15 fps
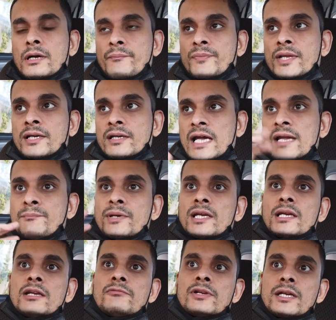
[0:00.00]
अपने टाइम पे
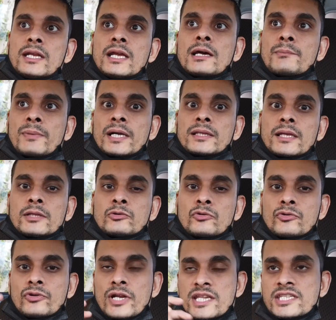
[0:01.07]
डिलीवरी नहीं कर पाता है
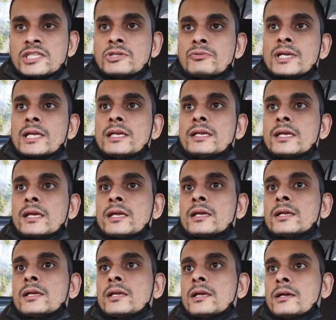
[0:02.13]
तो रेस्क्यू के लिए
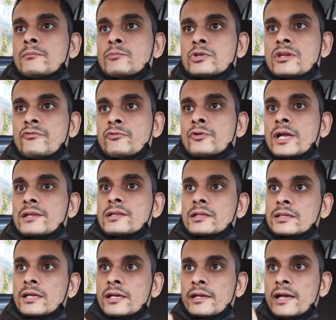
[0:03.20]
मुझे फ़ोन आ
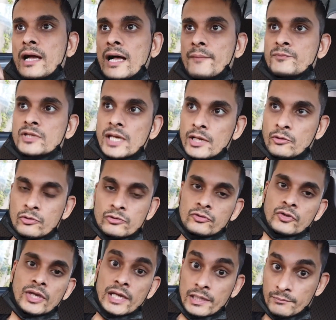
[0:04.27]
सकता है कि आप जाएं और
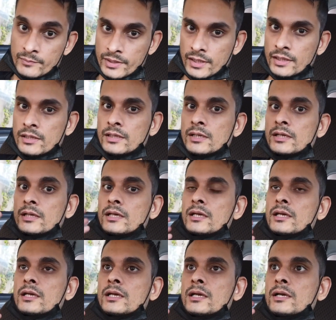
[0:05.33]
उसकी हेल्प करें
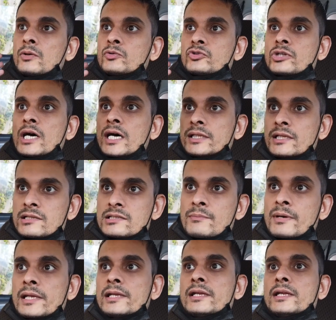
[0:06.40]
कि उसका आधा
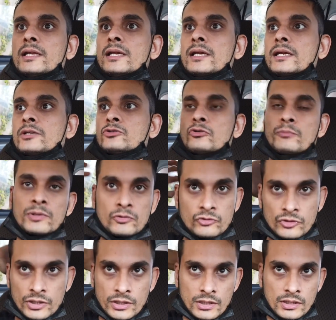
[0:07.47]
सामान ले लें या जो भी
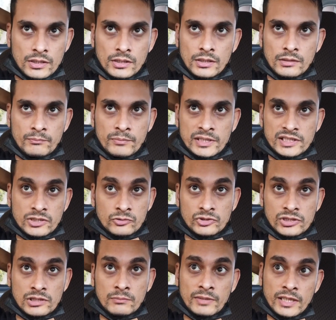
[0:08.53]
उसके बचा
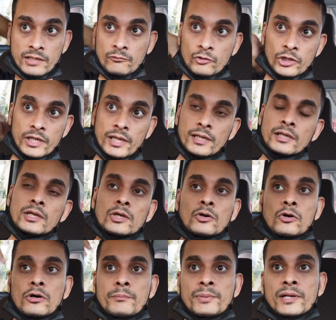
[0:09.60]
कुचा सामान है वो ले
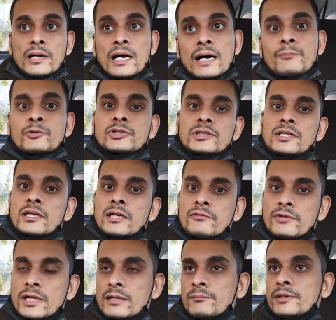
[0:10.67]
और फिर आप उसकी
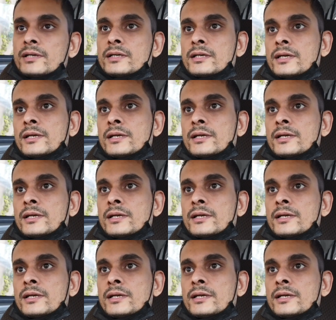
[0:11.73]
डिलीवरी कंप्लीट